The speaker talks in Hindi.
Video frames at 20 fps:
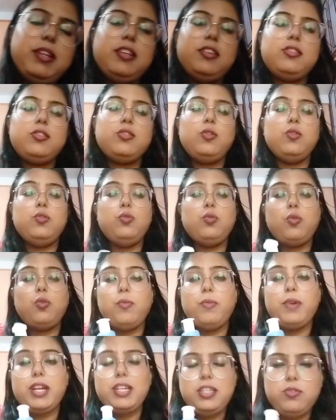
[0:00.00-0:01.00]
इसको दो
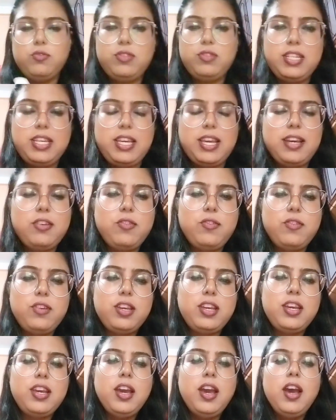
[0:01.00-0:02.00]
बार यूज़ किया है
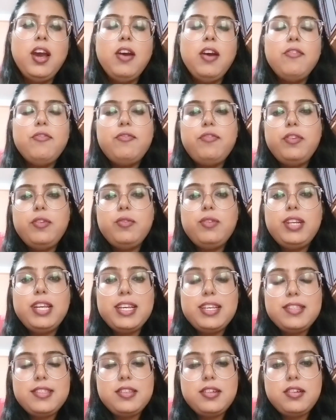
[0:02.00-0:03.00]
क्योंकि फ्यू
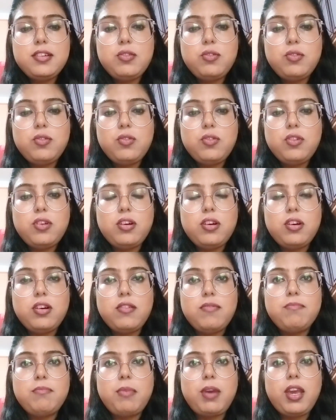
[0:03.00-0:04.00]
डेज़ अगो
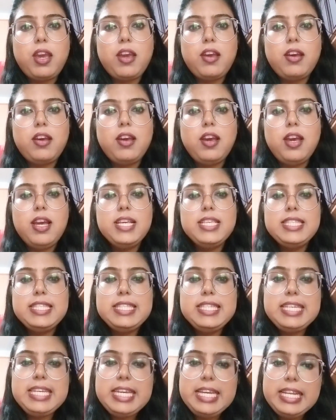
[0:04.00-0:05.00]
मैं
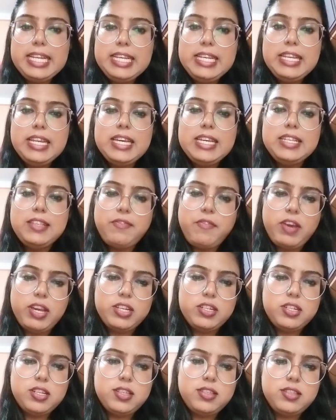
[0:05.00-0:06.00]
स्किन
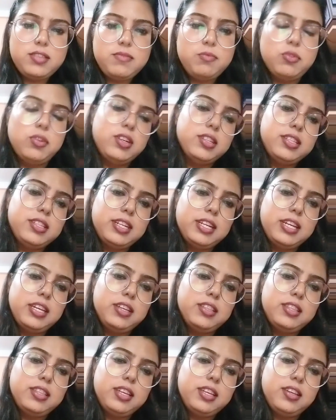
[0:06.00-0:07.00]
इन्फेक्शन से भुगत
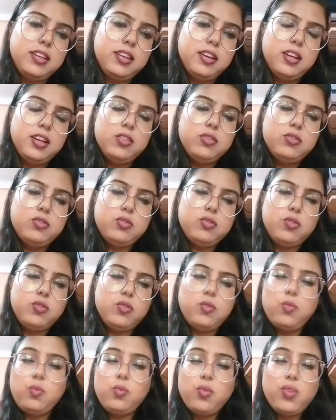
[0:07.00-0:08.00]
रही थी सो so,
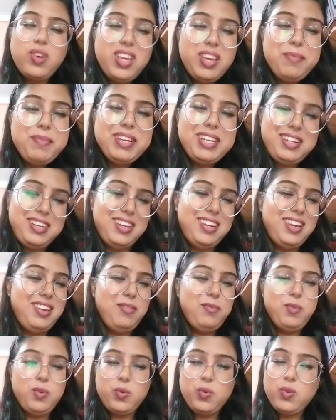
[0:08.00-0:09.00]
कोई भी
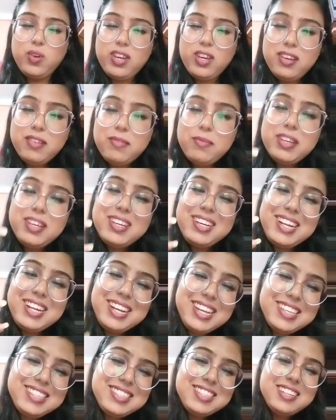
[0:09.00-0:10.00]
क्रीम कोई भी
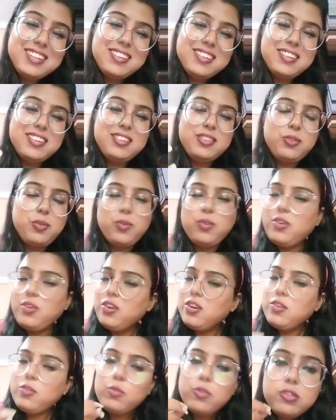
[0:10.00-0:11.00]
क्लिनज़र
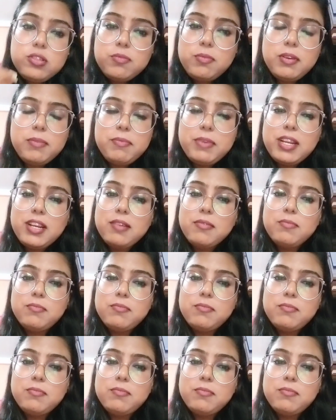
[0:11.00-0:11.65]
टोनर कुछ भी मेरा